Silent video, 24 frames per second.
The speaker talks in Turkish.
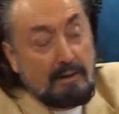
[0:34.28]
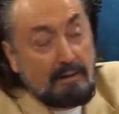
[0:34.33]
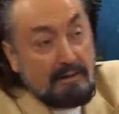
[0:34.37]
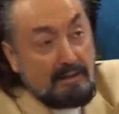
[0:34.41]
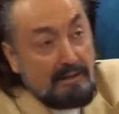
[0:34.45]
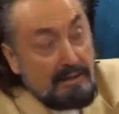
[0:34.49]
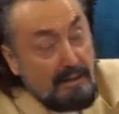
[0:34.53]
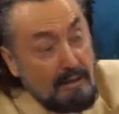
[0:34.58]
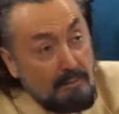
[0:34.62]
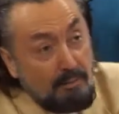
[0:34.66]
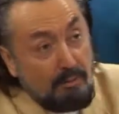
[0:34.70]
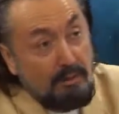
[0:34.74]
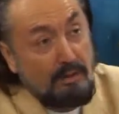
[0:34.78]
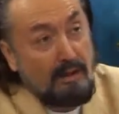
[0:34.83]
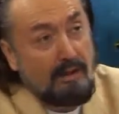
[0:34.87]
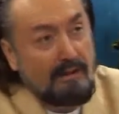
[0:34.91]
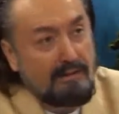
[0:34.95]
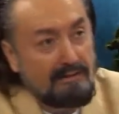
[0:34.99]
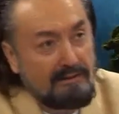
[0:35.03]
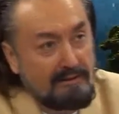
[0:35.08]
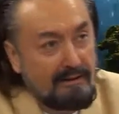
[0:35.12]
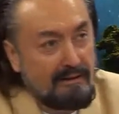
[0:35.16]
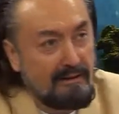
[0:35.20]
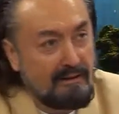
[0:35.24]
bak yine bu da
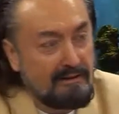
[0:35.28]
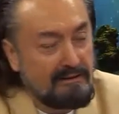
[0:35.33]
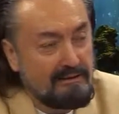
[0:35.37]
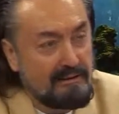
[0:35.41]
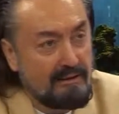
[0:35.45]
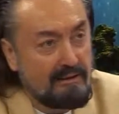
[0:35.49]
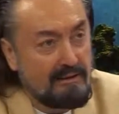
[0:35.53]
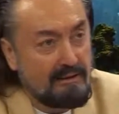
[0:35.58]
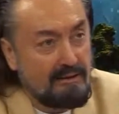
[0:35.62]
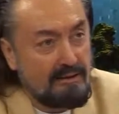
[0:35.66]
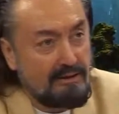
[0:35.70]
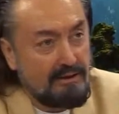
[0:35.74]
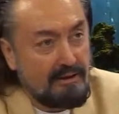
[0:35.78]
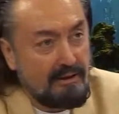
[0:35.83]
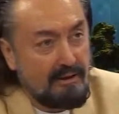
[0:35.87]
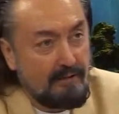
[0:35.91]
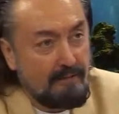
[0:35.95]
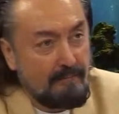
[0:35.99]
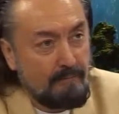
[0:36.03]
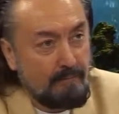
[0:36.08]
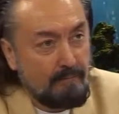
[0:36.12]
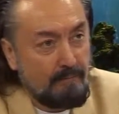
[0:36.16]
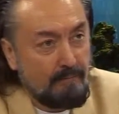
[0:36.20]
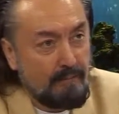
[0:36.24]
hastalık
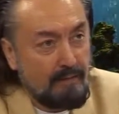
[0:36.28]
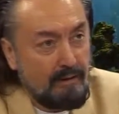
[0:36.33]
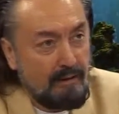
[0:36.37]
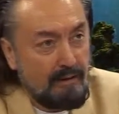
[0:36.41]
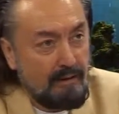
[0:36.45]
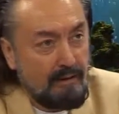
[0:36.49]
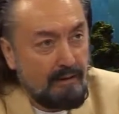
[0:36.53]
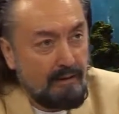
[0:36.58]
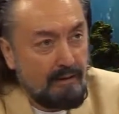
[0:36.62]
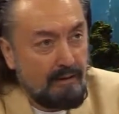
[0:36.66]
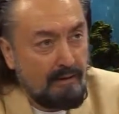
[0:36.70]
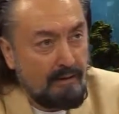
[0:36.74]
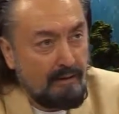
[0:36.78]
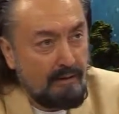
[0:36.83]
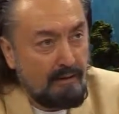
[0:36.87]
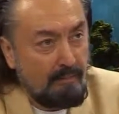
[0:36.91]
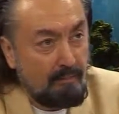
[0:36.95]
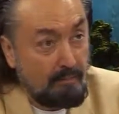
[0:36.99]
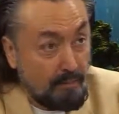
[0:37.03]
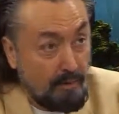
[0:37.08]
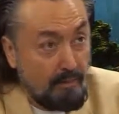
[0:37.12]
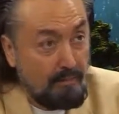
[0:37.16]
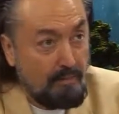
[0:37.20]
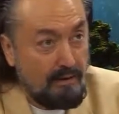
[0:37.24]
işte. Evet.
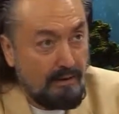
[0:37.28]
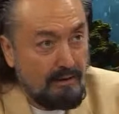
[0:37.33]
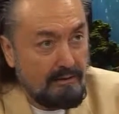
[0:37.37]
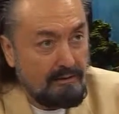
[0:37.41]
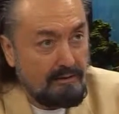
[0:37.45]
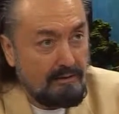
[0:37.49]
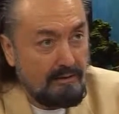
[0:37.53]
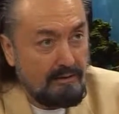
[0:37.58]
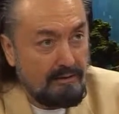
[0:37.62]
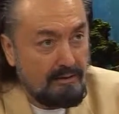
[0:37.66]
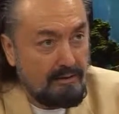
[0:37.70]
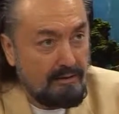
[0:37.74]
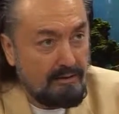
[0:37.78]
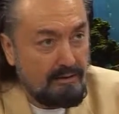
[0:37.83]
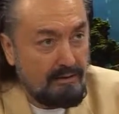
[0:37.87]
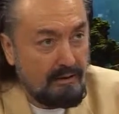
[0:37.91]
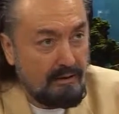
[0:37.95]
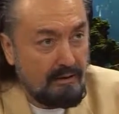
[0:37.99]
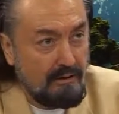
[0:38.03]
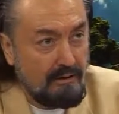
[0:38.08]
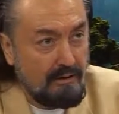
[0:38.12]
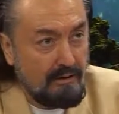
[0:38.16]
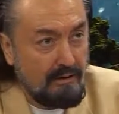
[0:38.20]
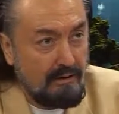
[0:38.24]
Bu da bir hastalık
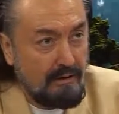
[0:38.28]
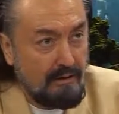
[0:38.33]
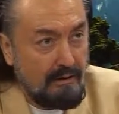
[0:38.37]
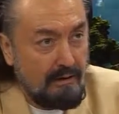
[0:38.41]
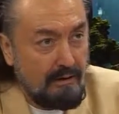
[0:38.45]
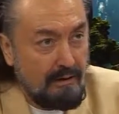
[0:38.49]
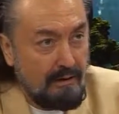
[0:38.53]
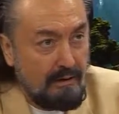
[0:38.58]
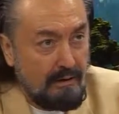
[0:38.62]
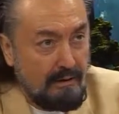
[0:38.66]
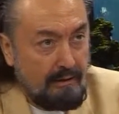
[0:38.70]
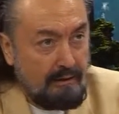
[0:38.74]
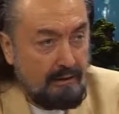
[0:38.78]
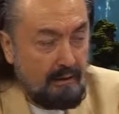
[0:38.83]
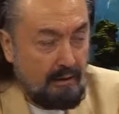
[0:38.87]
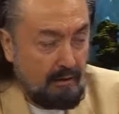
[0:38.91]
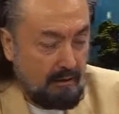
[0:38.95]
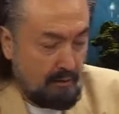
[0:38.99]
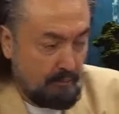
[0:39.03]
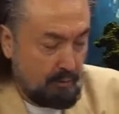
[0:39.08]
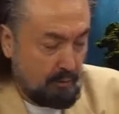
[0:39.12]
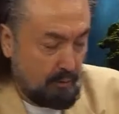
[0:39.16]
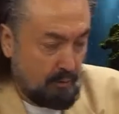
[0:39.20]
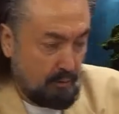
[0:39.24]
işte.
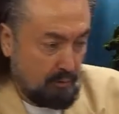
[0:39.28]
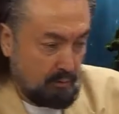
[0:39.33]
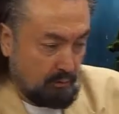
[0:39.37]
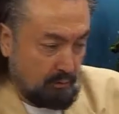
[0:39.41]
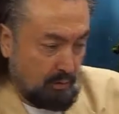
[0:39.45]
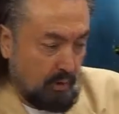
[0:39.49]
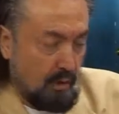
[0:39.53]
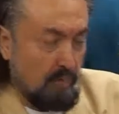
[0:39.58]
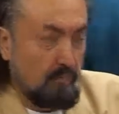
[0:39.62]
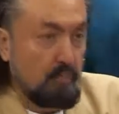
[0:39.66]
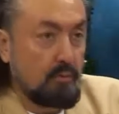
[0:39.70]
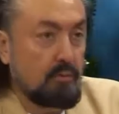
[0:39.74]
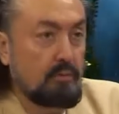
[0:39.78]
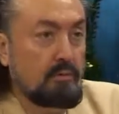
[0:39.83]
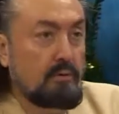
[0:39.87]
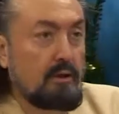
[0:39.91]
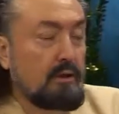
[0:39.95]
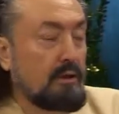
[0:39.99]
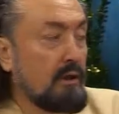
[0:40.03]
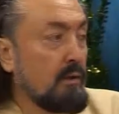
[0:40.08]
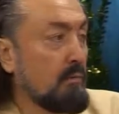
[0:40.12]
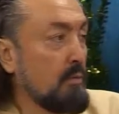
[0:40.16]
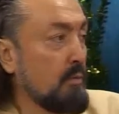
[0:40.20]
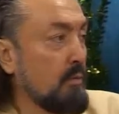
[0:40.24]
Yani halbuki tam
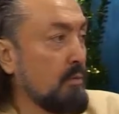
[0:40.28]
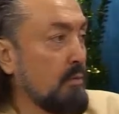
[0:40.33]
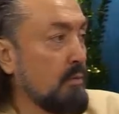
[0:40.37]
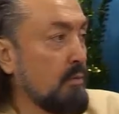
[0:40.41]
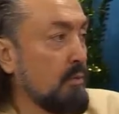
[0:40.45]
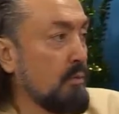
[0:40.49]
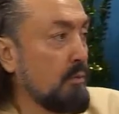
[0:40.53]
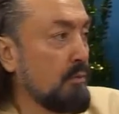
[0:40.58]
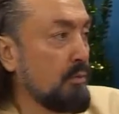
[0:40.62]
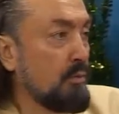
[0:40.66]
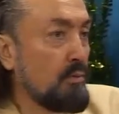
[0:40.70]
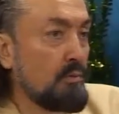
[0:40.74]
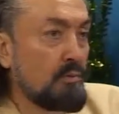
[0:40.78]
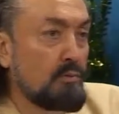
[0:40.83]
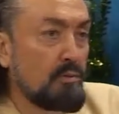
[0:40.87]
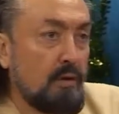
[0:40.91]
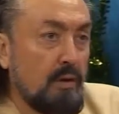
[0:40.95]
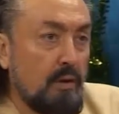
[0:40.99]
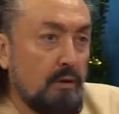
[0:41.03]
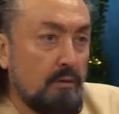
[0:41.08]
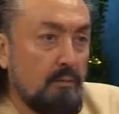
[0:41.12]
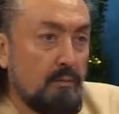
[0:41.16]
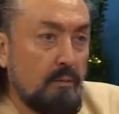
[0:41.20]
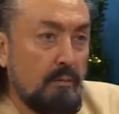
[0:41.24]
muttaki bir mümin bunu
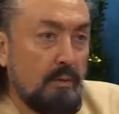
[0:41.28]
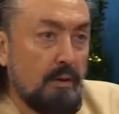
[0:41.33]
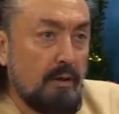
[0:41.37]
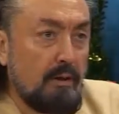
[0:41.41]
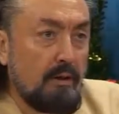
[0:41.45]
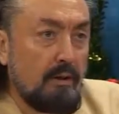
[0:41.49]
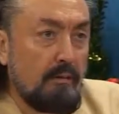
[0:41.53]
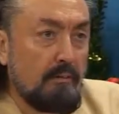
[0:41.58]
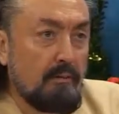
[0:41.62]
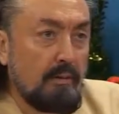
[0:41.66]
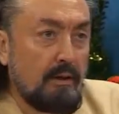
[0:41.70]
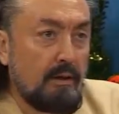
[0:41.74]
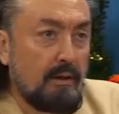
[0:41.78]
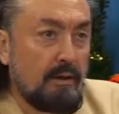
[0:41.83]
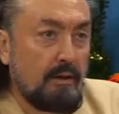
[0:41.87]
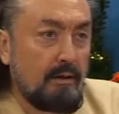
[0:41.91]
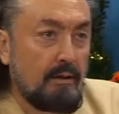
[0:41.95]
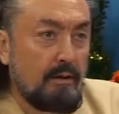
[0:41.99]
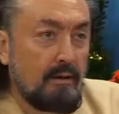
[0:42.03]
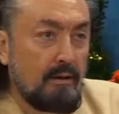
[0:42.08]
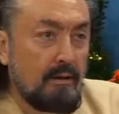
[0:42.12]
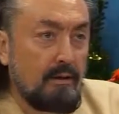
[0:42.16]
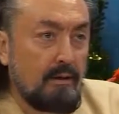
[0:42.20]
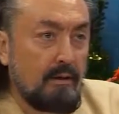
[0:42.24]
sorar mı peygambere?
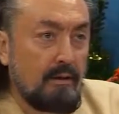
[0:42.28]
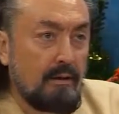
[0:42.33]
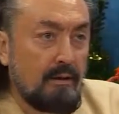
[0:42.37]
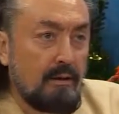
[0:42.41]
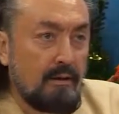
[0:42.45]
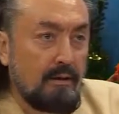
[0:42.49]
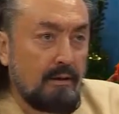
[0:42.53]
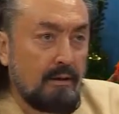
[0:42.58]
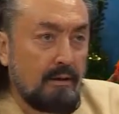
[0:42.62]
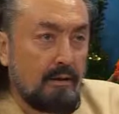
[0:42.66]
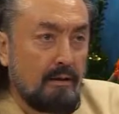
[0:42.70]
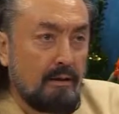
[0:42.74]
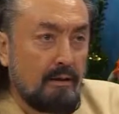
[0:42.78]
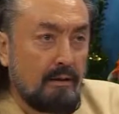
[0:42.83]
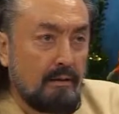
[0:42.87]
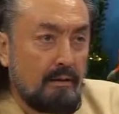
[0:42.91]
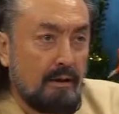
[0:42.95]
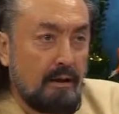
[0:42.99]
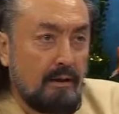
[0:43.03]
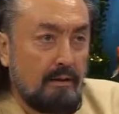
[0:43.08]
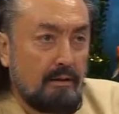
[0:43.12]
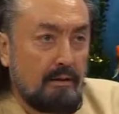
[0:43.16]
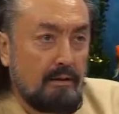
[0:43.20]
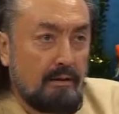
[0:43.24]

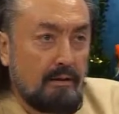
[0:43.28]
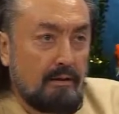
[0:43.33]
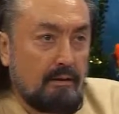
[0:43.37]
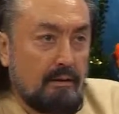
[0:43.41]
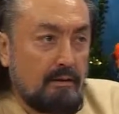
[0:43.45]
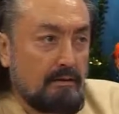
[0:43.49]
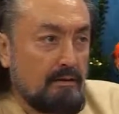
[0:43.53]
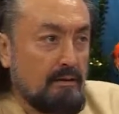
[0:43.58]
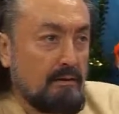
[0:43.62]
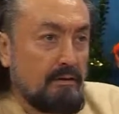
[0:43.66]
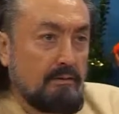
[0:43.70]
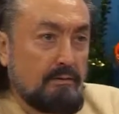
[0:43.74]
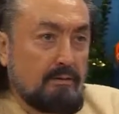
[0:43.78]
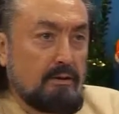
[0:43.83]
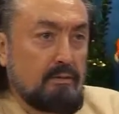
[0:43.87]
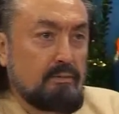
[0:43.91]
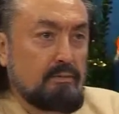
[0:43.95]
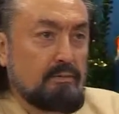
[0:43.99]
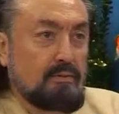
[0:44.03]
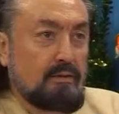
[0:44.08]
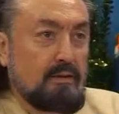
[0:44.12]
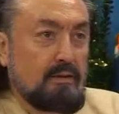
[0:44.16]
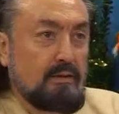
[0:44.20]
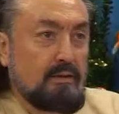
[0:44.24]
Yani nasıl
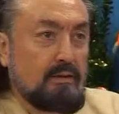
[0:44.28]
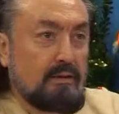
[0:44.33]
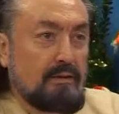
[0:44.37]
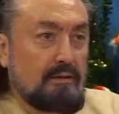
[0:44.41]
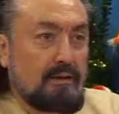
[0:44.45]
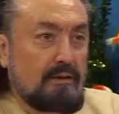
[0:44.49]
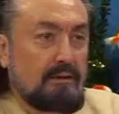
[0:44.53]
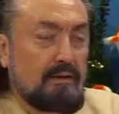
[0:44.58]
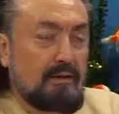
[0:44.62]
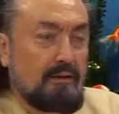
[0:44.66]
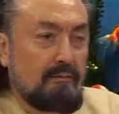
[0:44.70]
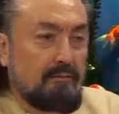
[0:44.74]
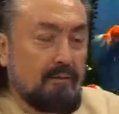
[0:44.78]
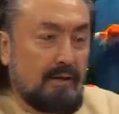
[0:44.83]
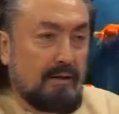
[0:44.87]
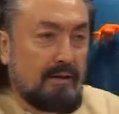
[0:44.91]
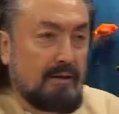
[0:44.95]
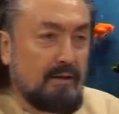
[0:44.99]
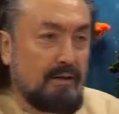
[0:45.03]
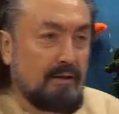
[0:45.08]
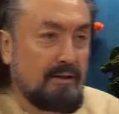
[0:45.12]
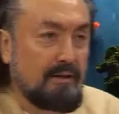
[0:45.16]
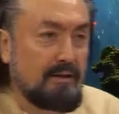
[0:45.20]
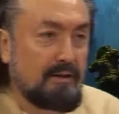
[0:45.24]
kim söyledi? Zaten
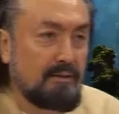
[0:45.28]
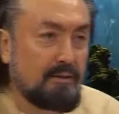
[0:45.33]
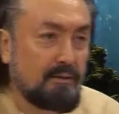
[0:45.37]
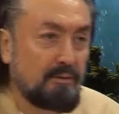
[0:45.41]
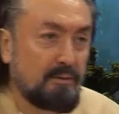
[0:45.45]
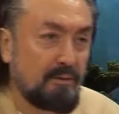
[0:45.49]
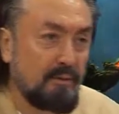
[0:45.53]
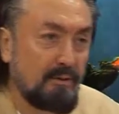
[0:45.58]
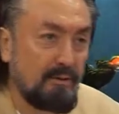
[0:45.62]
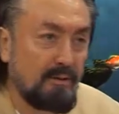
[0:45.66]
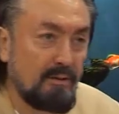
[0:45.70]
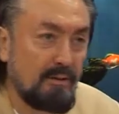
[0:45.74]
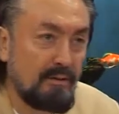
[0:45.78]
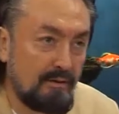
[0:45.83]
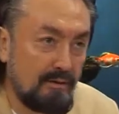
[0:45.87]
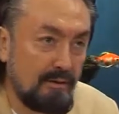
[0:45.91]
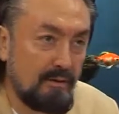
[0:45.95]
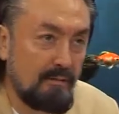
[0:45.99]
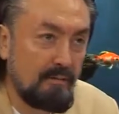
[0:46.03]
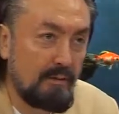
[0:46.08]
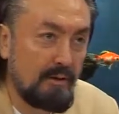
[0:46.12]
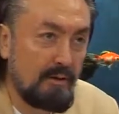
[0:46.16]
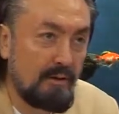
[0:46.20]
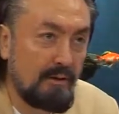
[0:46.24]
vahiy hareket ediyor.
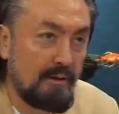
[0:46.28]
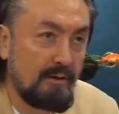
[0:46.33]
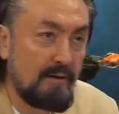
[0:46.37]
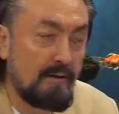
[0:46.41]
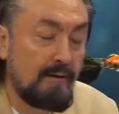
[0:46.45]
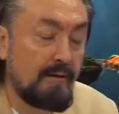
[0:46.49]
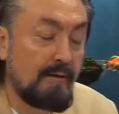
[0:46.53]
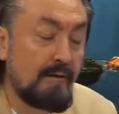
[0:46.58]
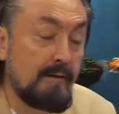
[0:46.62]
Evet. Değil mi?